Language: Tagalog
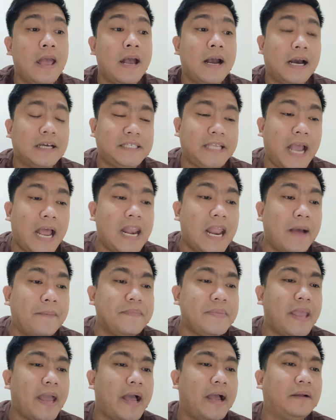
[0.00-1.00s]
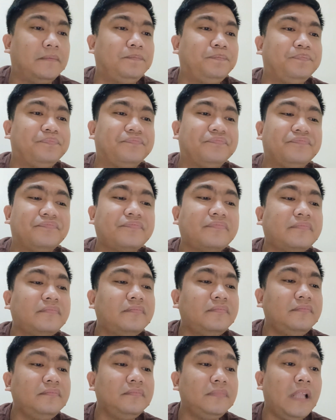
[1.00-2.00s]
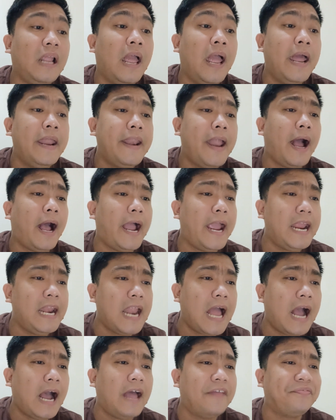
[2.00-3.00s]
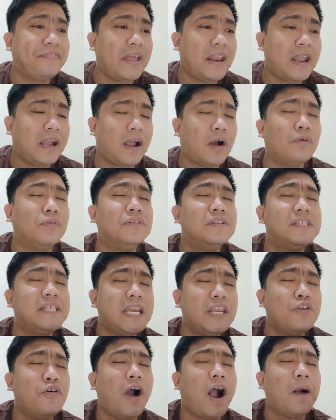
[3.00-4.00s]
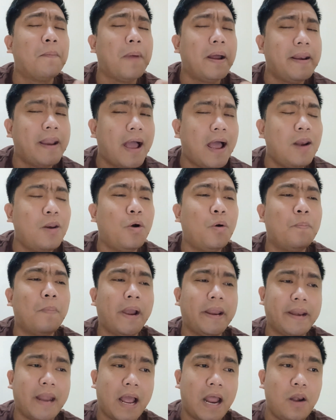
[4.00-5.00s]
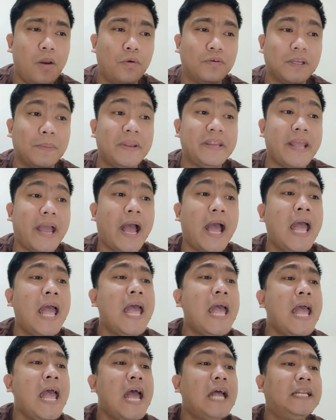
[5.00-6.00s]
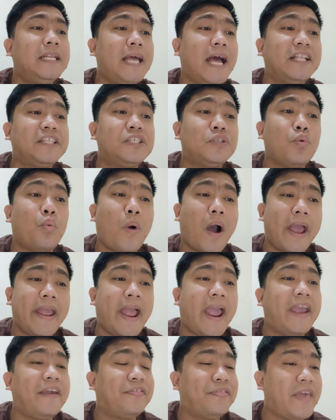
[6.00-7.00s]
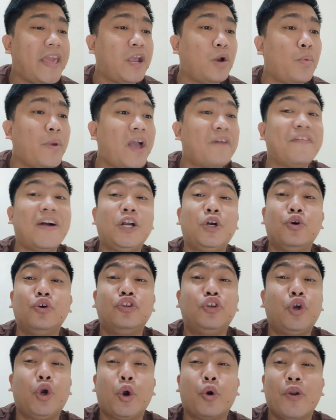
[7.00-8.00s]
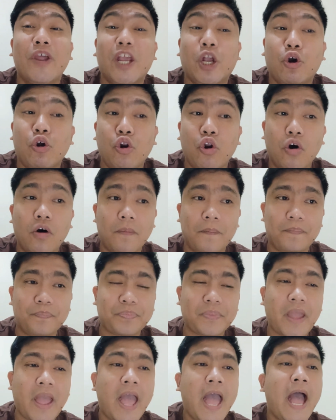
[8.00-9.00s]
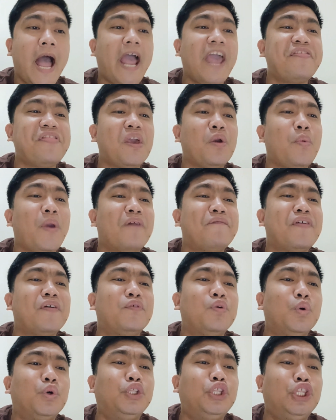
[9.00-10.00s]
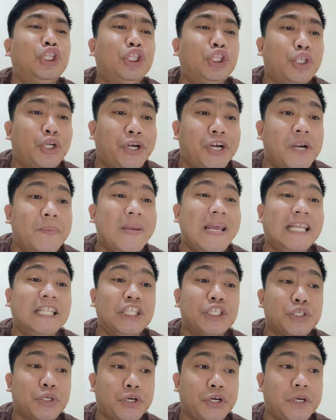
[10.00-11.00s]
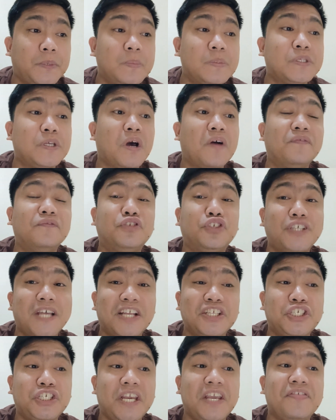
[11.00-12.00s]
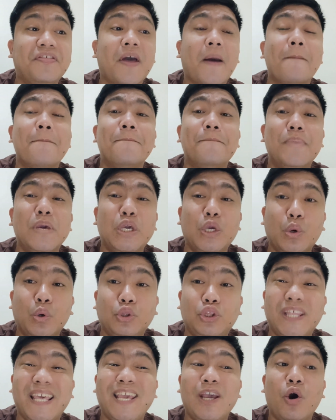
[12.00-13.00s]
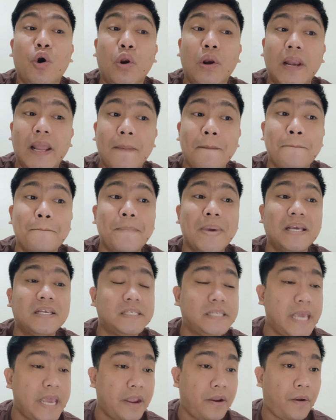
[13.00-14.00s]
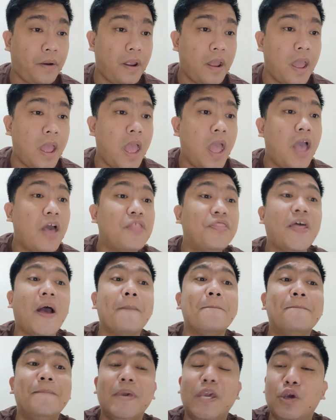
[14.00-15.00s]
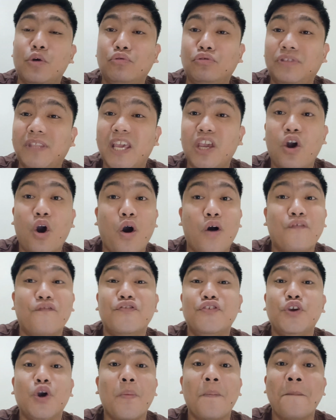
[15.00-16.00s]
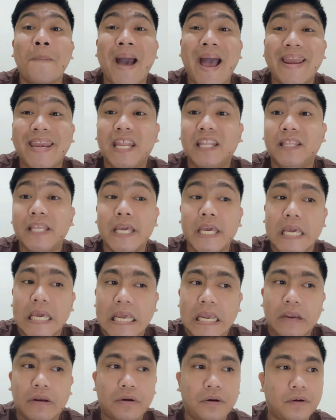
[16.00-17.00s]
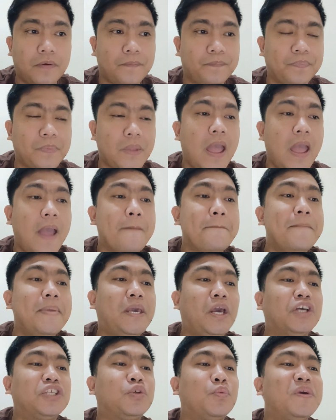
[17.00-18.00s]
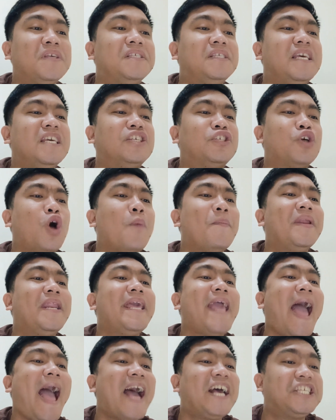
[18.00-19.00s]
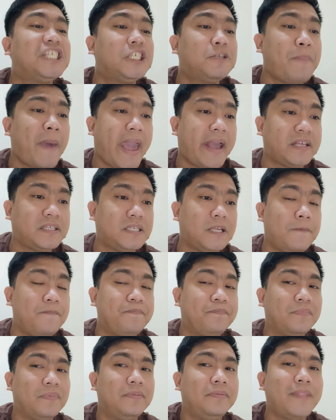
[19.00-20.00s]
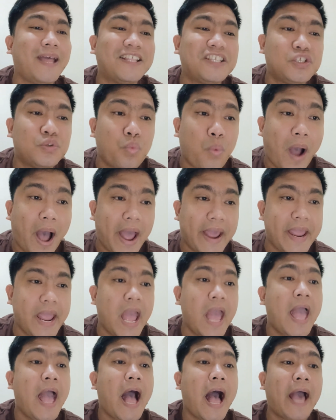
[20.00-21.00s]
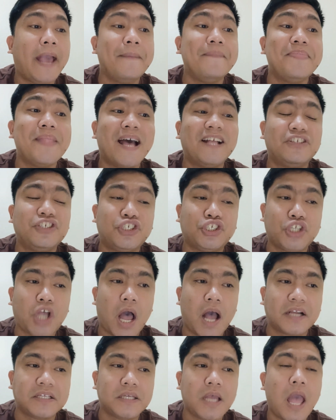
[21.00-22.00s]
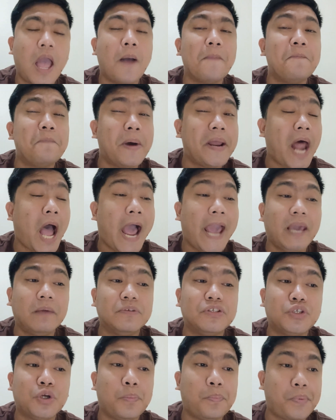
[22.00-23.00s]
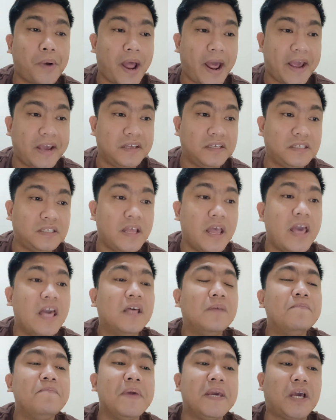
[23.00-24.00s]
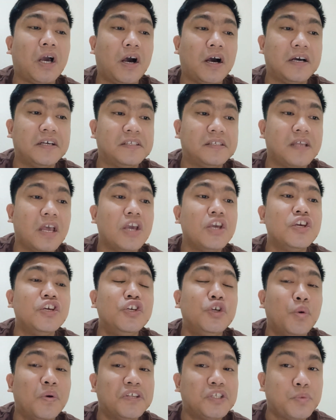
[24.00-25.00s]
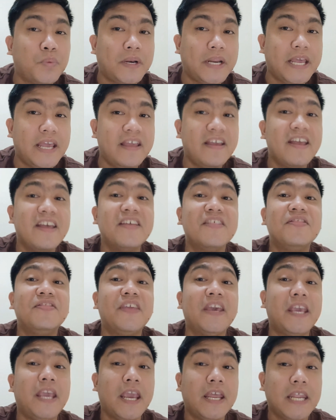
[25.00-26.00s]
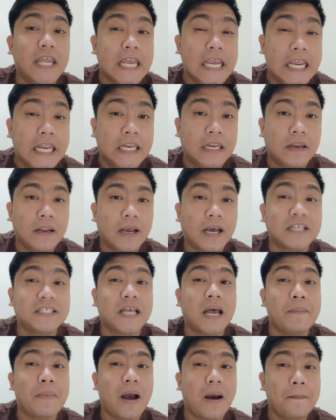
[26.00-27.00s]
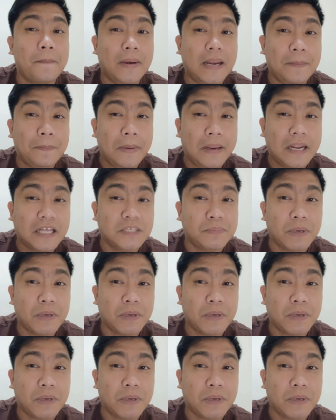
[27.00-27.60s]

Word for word: Kasi alam niya na kailangan talaga kung sino ang manalo, manalo. Sabi niya, That's why I think we have a good curriculum. I think we have a good term in terms of judging the beauty Olympics here the beauty of humanity here because we see so many aspects. That's why I'm not shocked, but I'm surprised because usually they get in kasama ang Pilipinas.